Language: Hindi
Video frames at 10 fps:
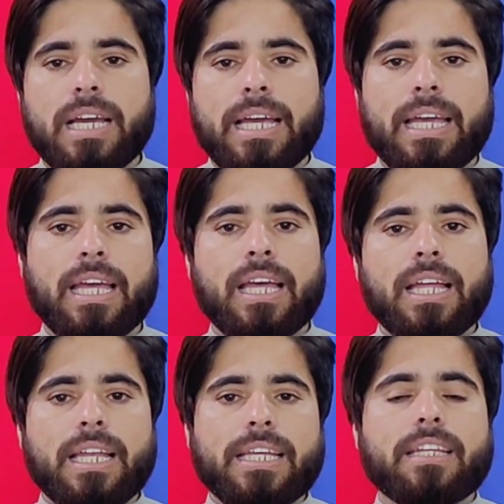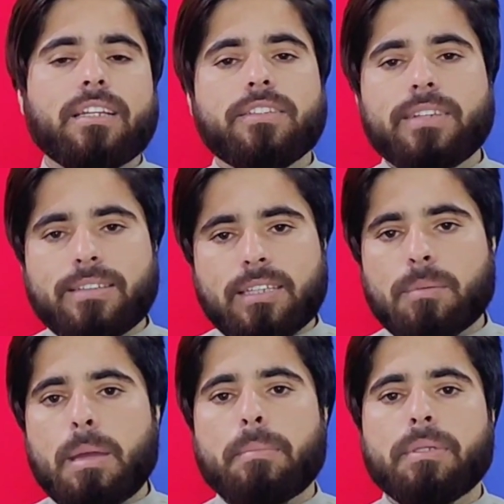दिया है लेकिन जैसे
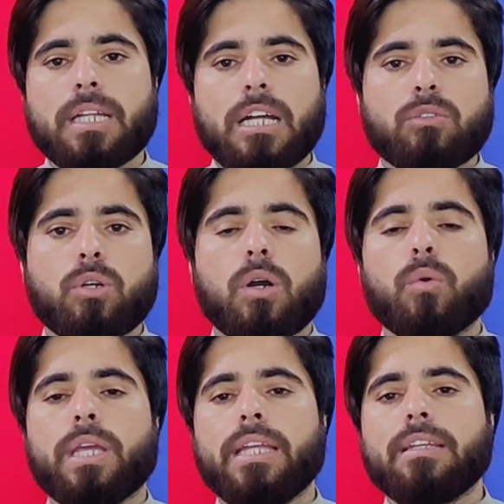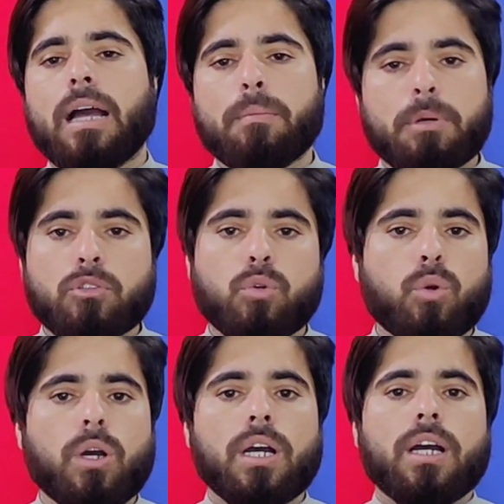कि मैं बता चुका हूँ कि यहाँ पर जो
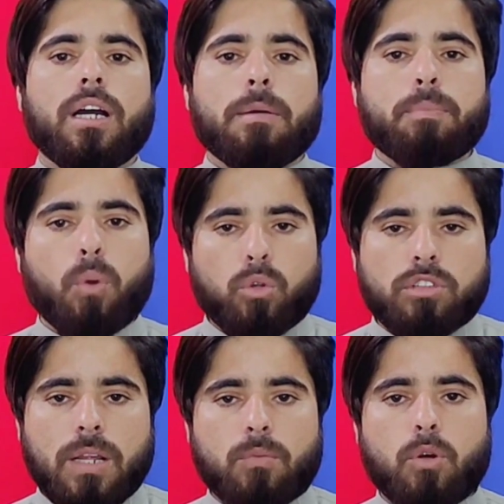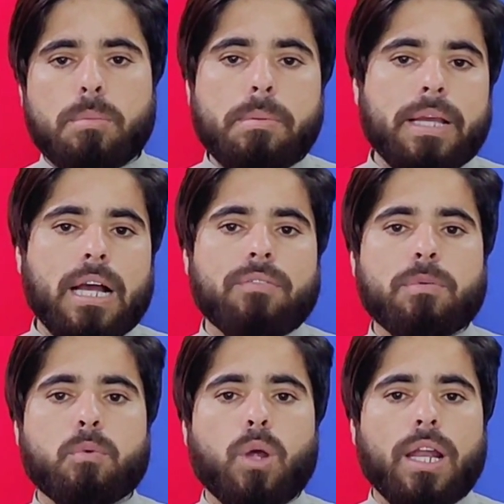प्रोसर है वो भी, भी
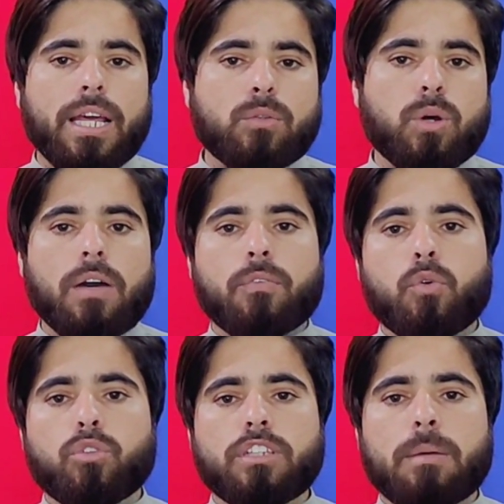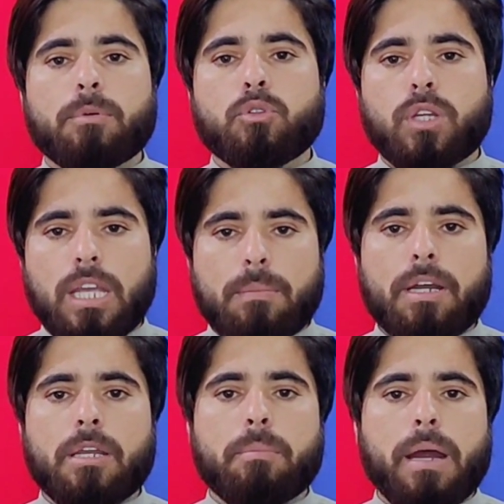काफ़ी पुराना है तो ऑफकोर्स यहाँ पर जो
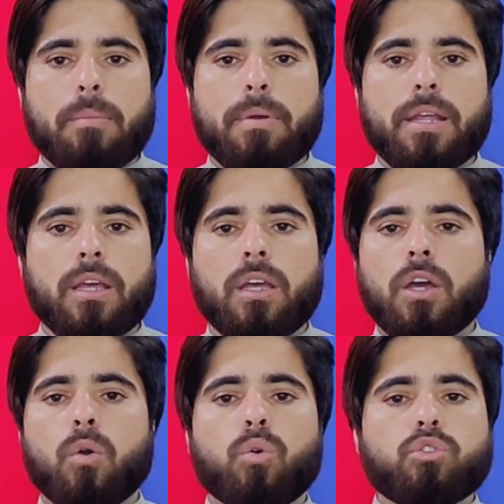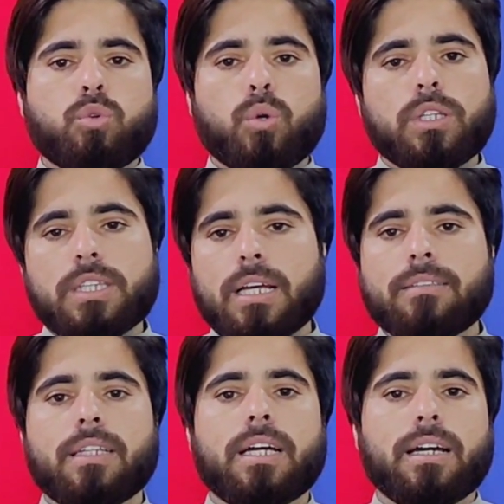कैमरा डिपार्टमेंट है उसको इतना
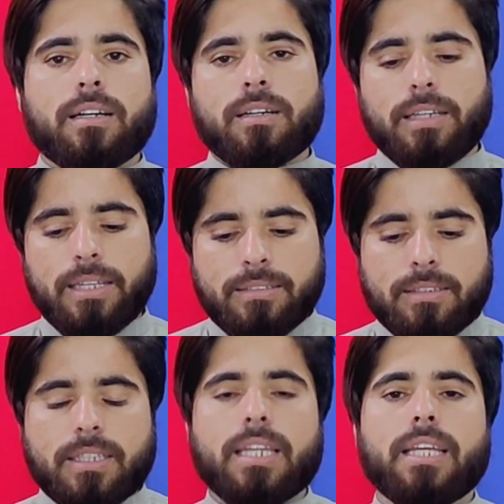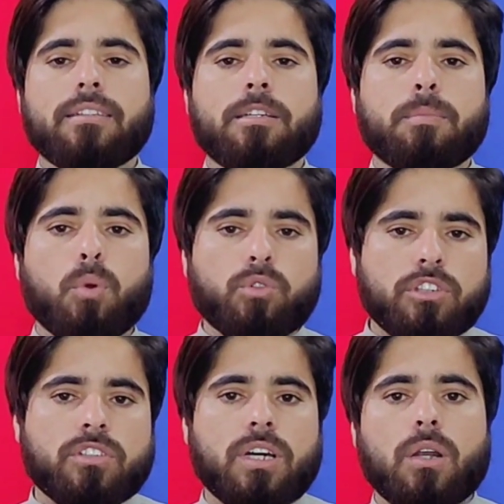ज़्यादा ईजी तरीके से
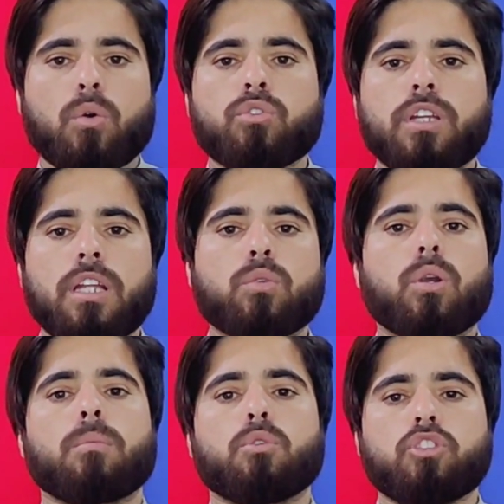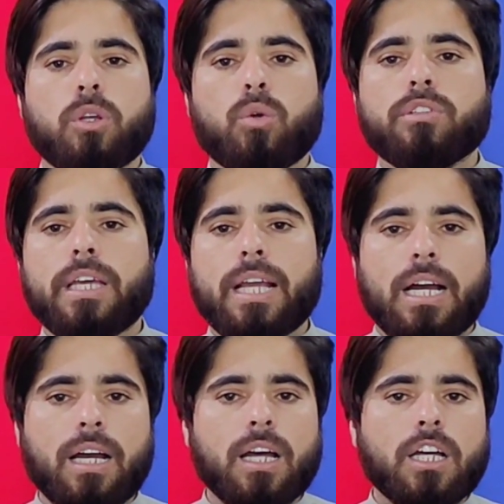प्रोसेस करना उसके लिए थोड़ा मुश्किल हो
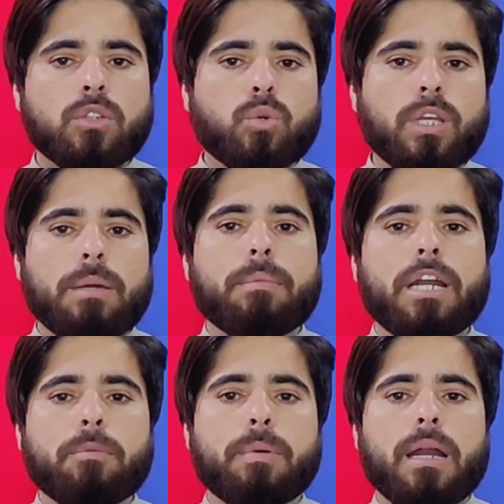जाएगा तो कैमरा